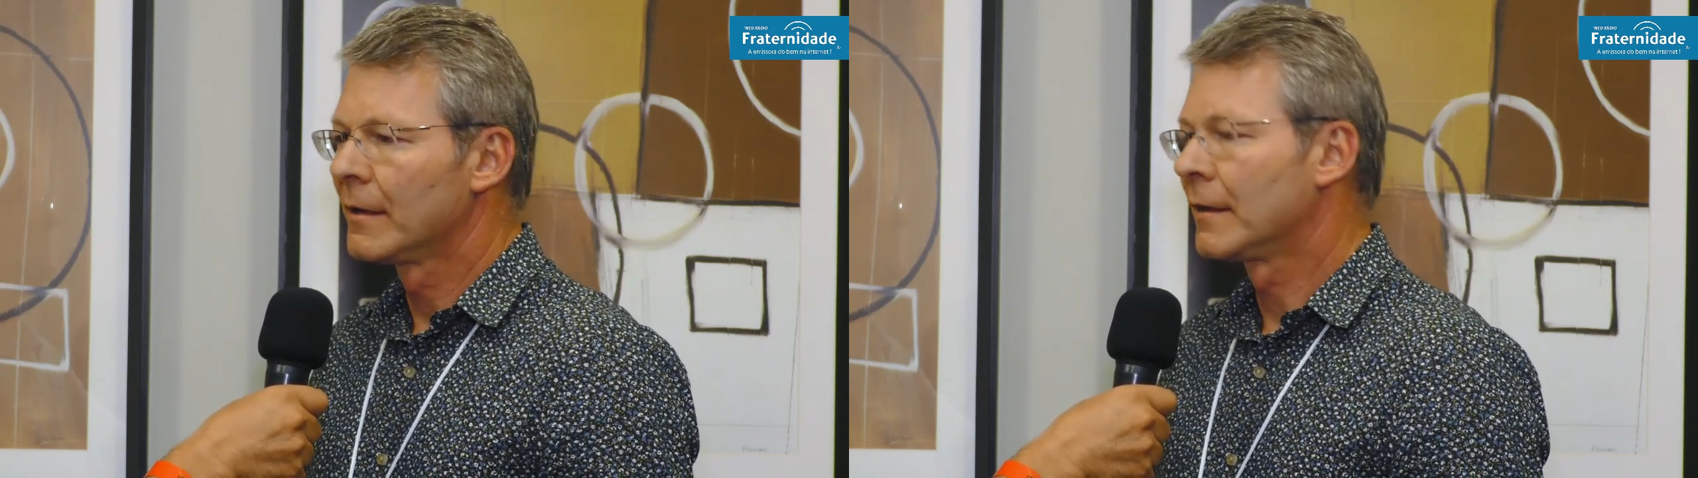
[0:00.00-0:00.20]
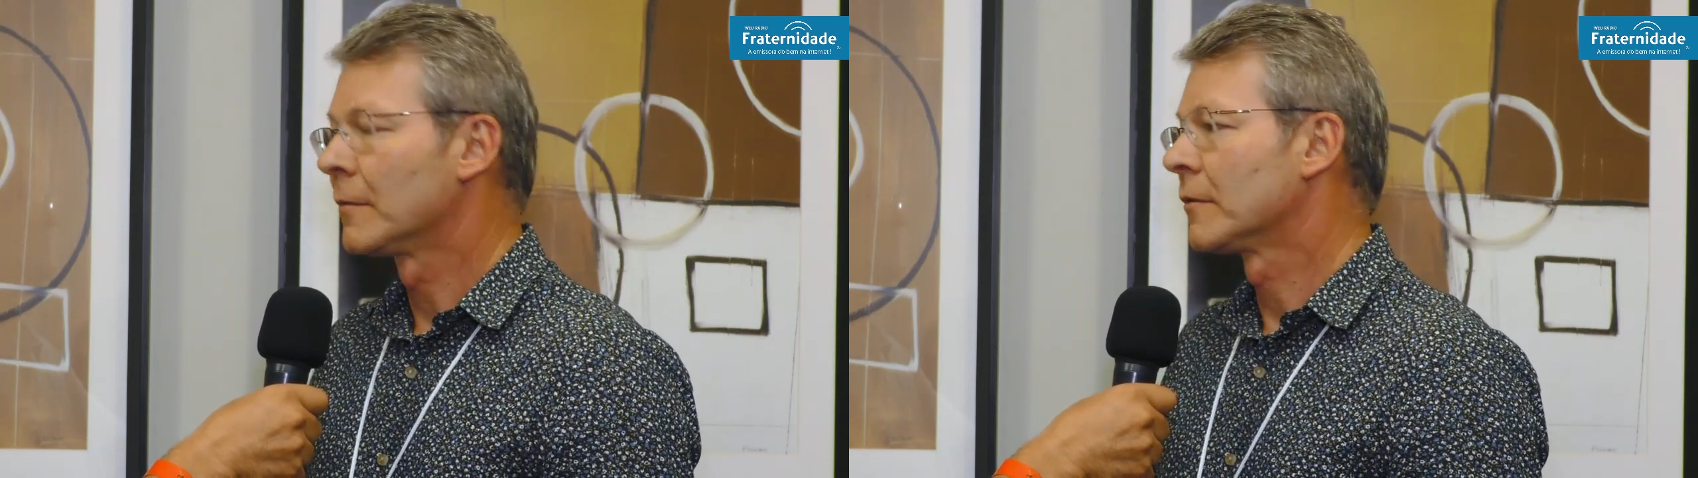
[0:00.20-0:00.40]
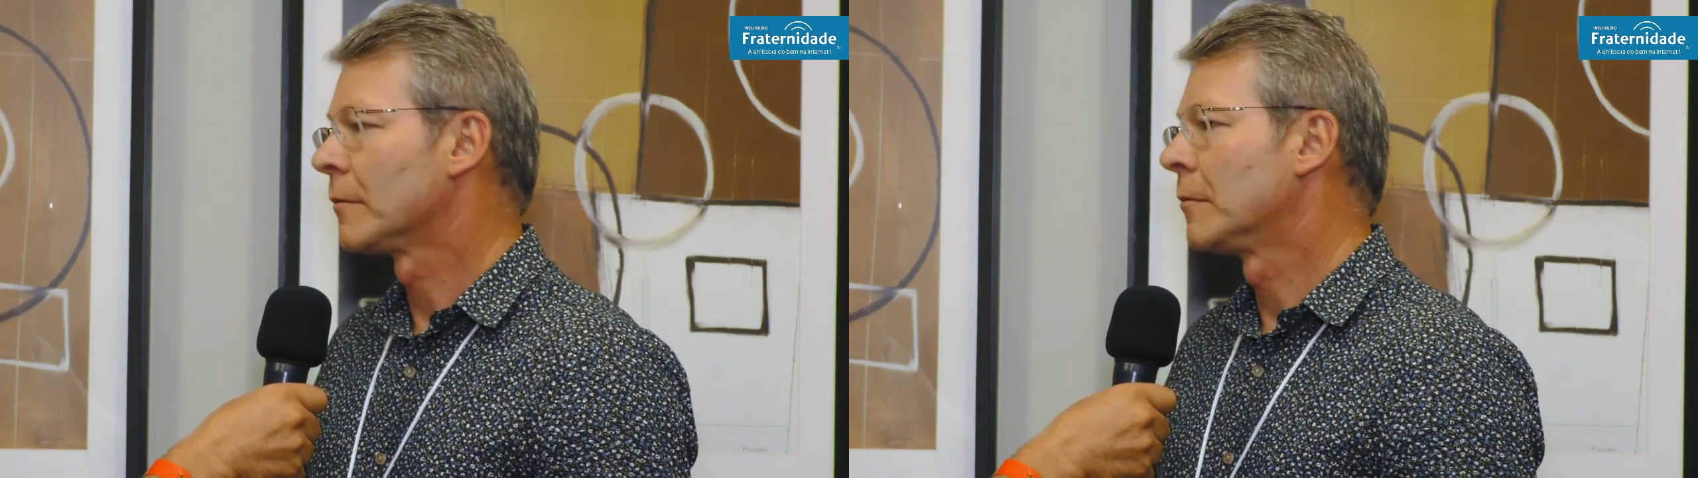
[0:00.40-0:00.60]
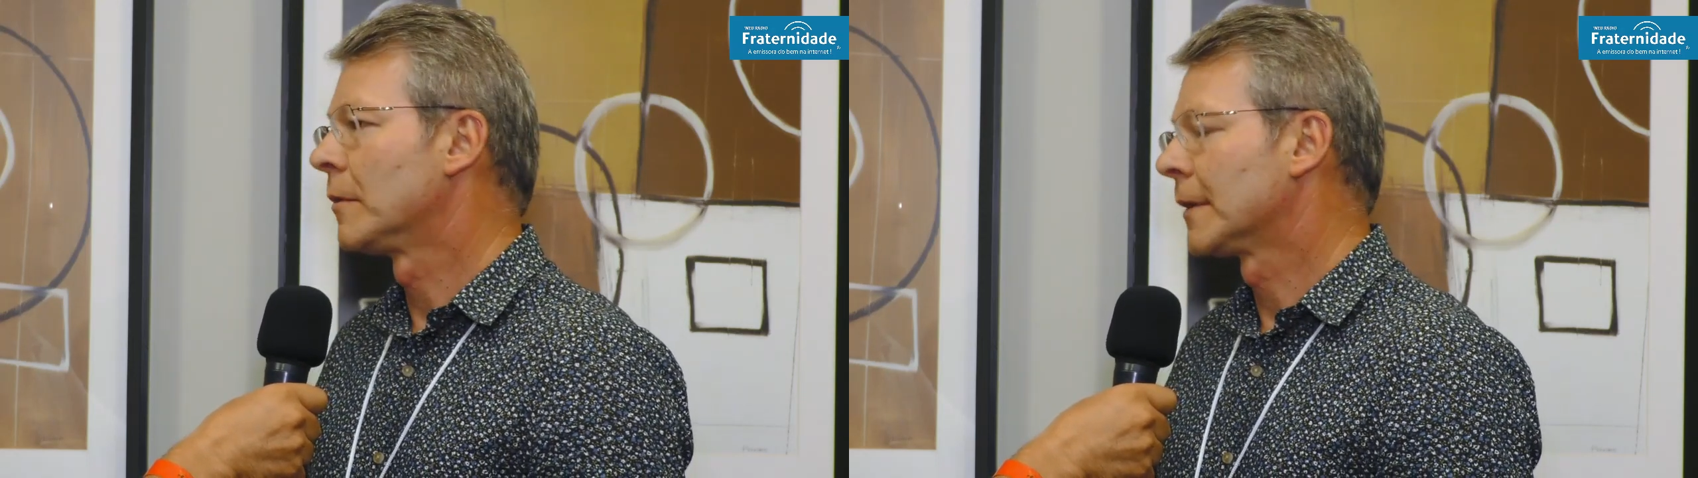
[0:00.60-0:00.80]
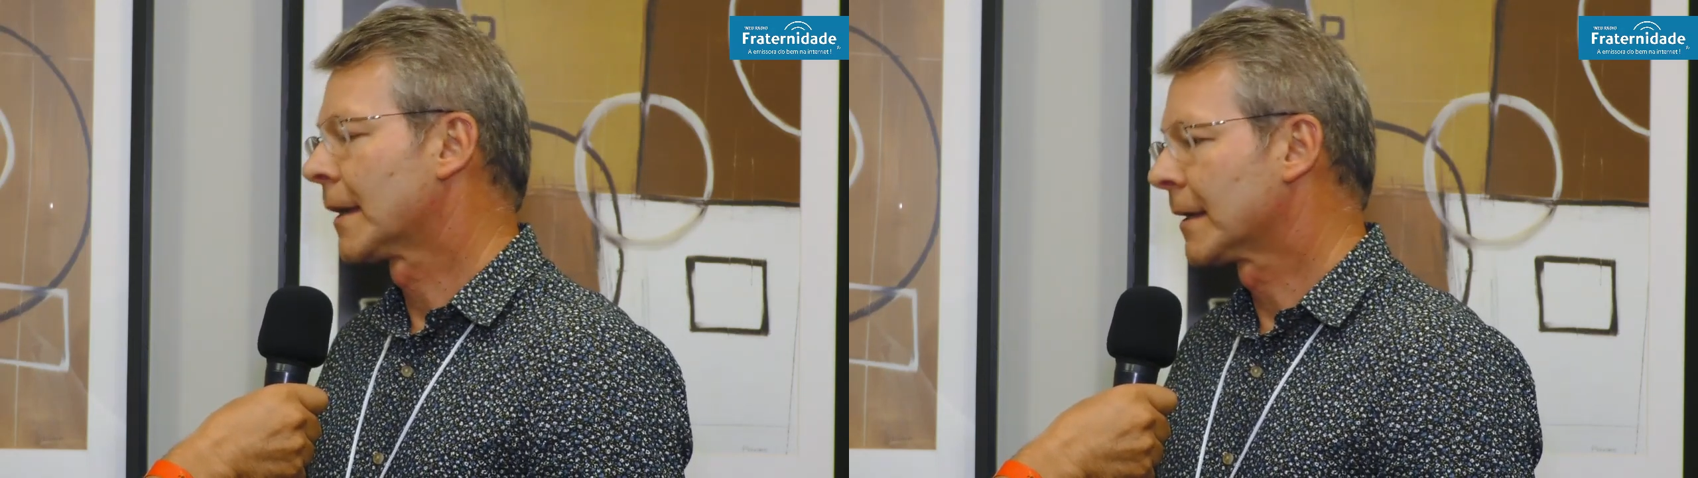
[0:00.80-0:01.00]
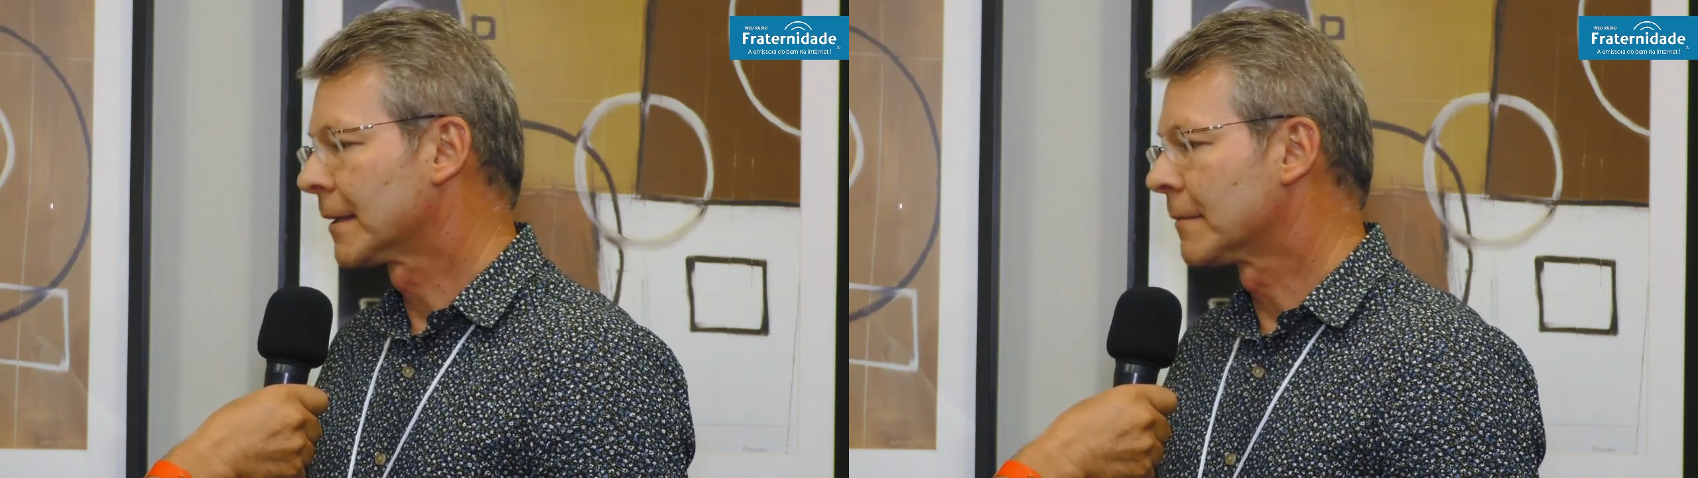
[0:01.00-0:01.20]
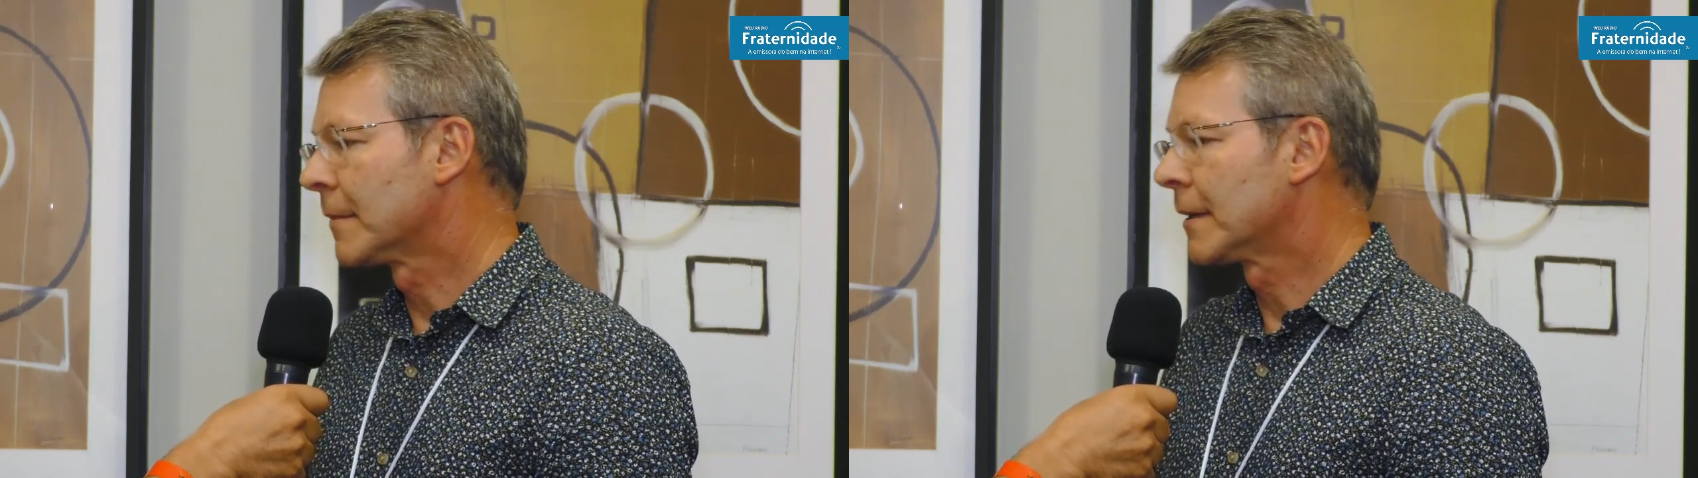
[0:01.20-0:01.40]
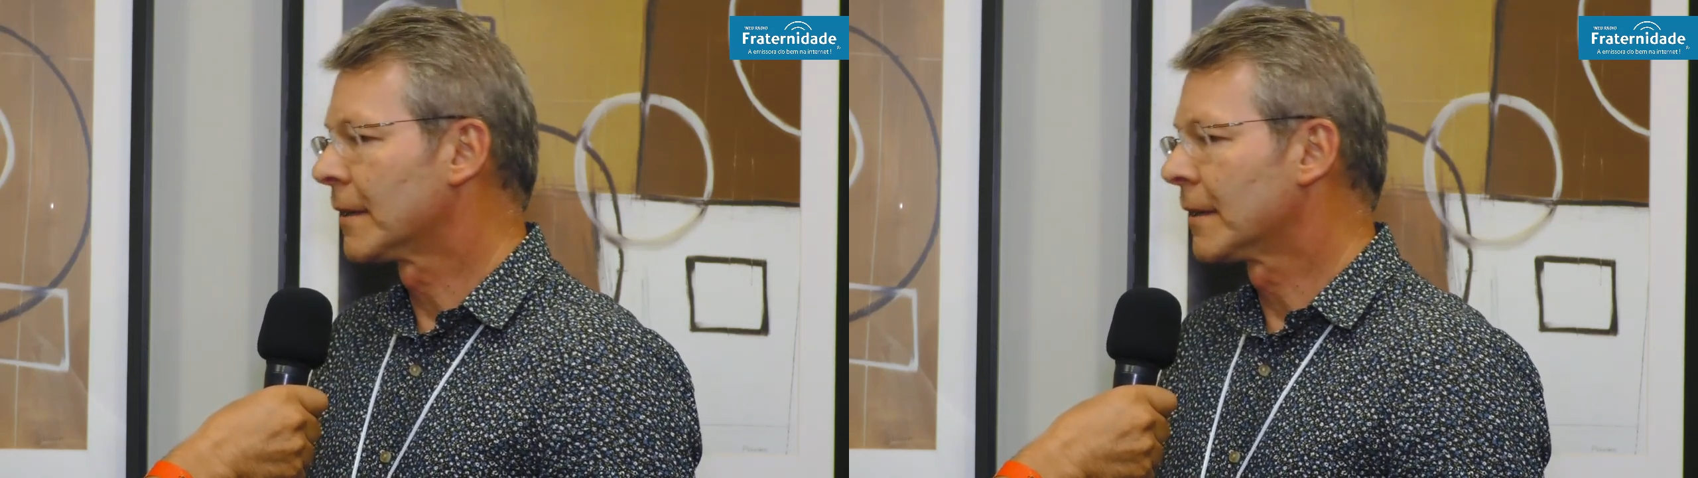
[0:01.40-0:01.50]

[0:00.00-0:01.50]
Temos a biblioteca também,